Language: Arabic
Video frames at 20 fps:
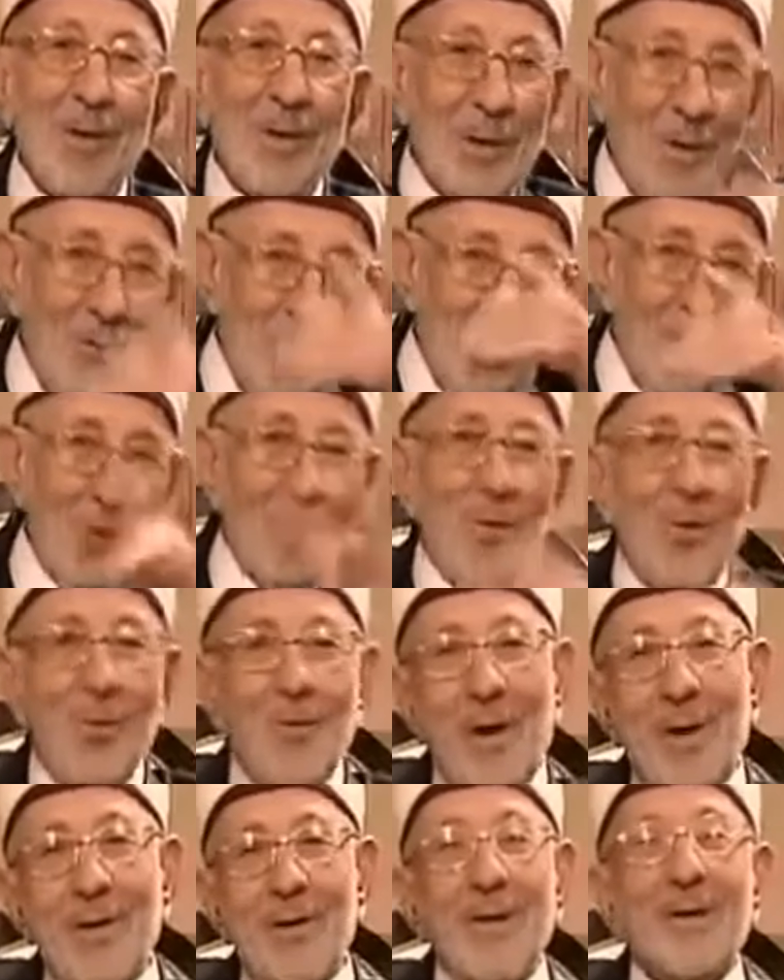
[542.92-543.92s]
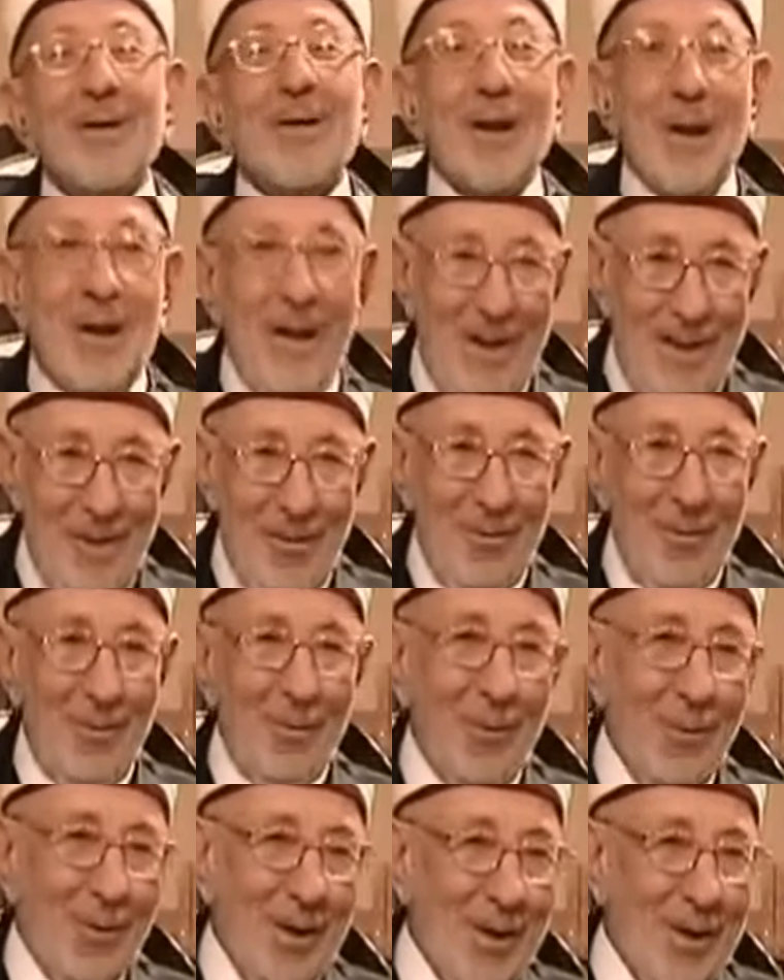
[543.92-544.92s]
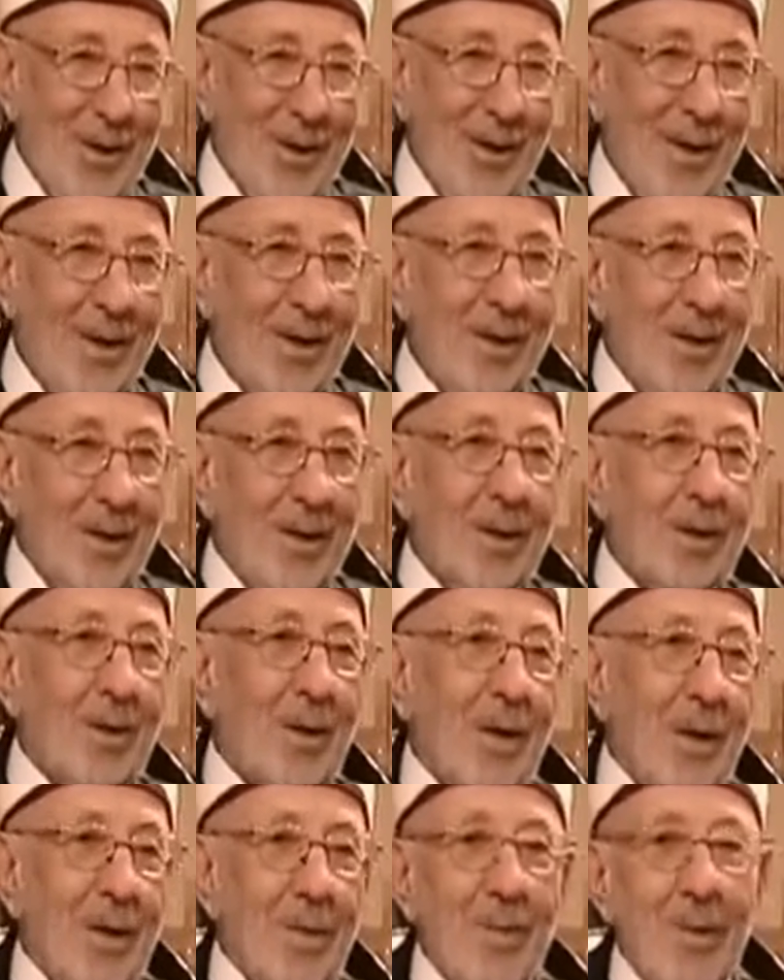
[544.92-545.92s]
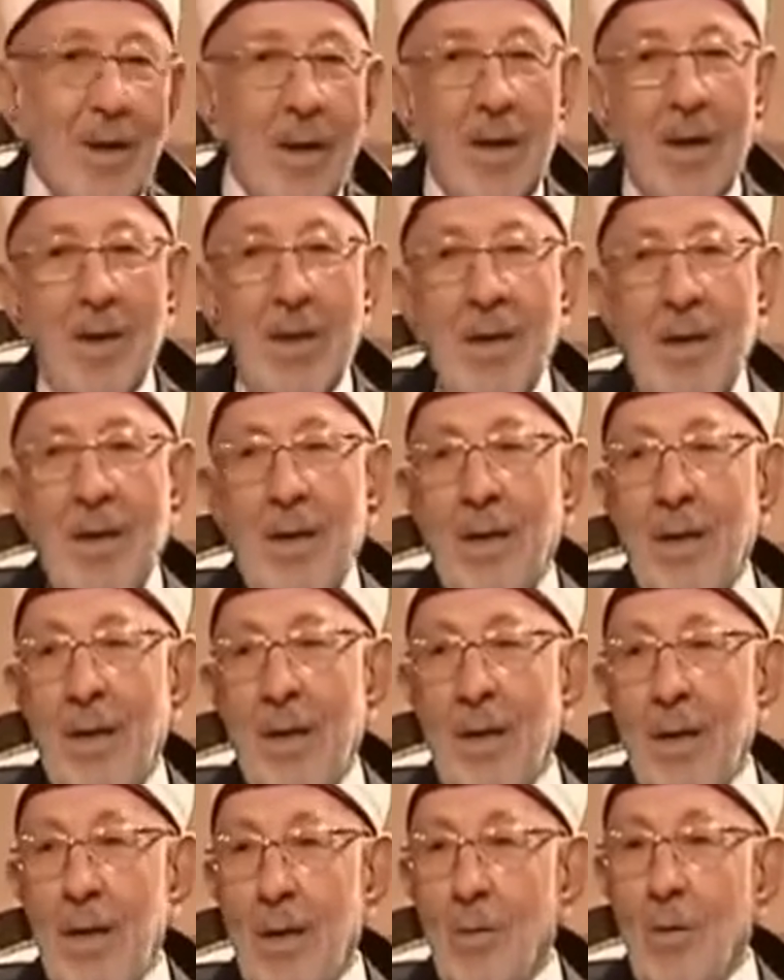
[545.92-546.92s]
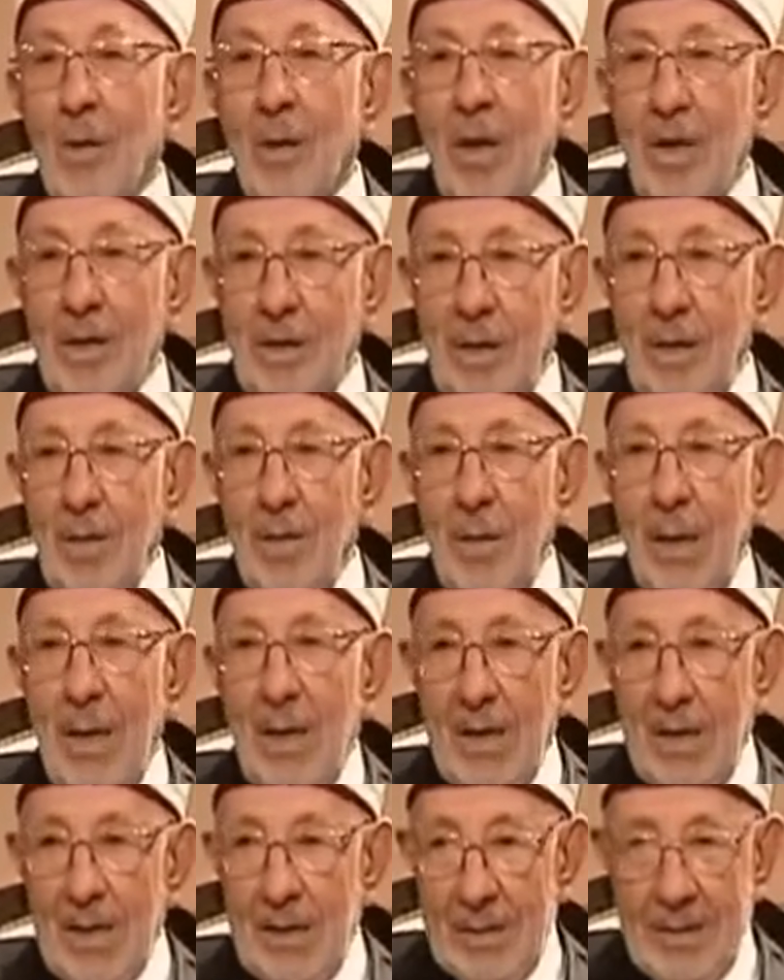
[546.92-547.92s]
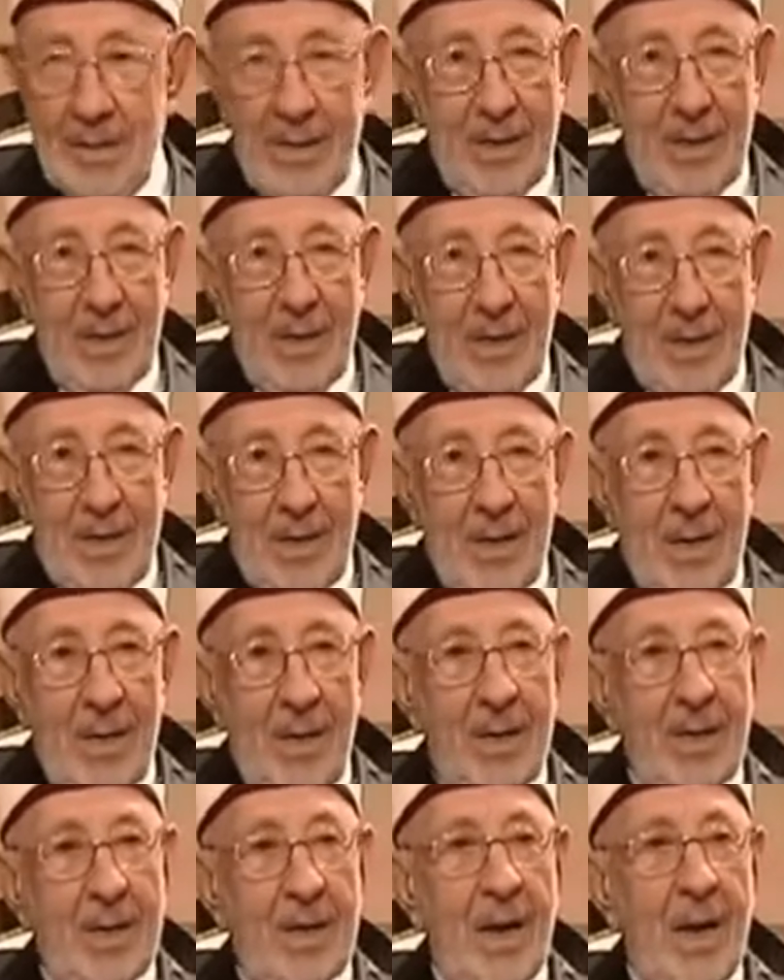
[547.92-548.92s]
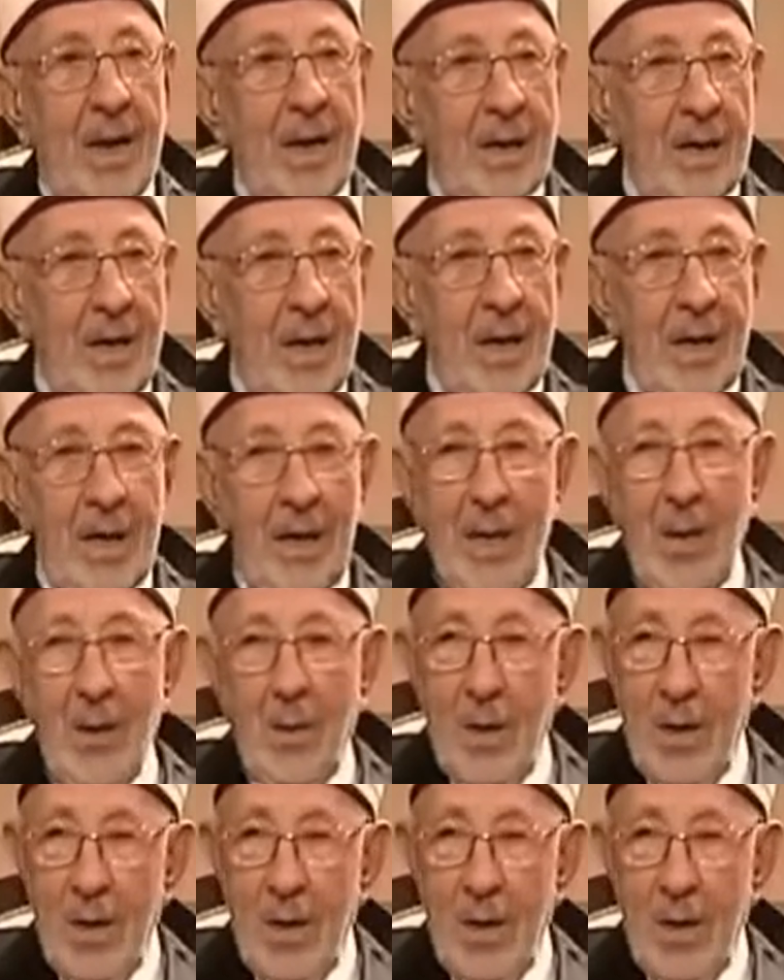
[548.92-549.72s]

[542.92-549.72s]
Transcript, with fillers: والتورط والوقت انتهى يقول لنا طيب آه خلاصة ما قد انتهينا إليه